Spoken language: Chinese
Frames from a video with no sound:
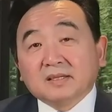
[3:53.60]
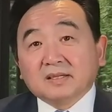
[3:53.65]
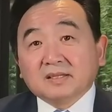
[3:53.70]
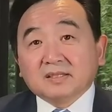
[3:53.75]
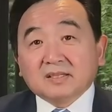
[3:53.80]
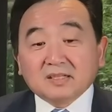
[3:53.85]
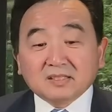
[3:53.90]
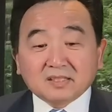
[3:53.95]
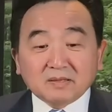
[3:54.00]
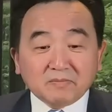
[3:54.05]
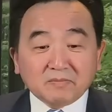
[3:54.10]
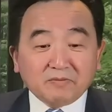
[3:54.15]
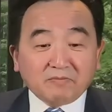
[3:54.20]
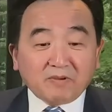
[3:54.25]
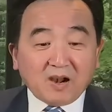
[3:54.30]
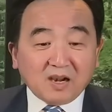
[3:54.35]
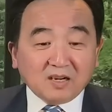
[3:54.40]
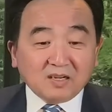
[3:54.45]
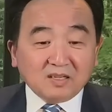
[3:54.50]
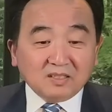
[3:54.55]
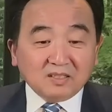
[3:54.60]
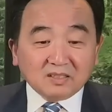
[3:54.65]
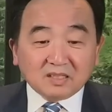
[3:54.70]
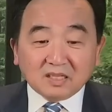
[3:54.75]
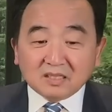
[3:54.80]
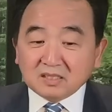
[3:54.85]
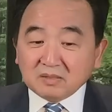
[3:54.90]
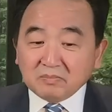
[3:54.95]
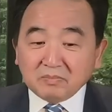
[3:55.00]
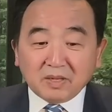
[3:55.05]
他这么玩他
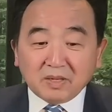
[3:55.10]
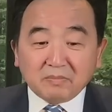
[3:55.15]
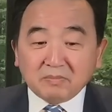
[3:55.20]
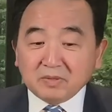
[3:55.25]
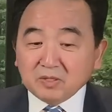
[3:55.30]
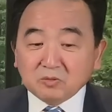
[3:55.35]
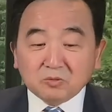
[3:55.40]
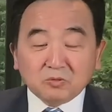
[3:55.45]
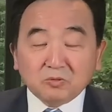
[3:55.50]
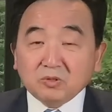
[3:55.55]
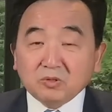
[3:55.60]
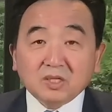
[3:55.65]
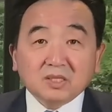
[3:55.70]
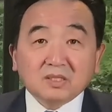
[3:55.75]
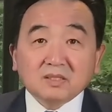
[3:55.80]
身边没有女人。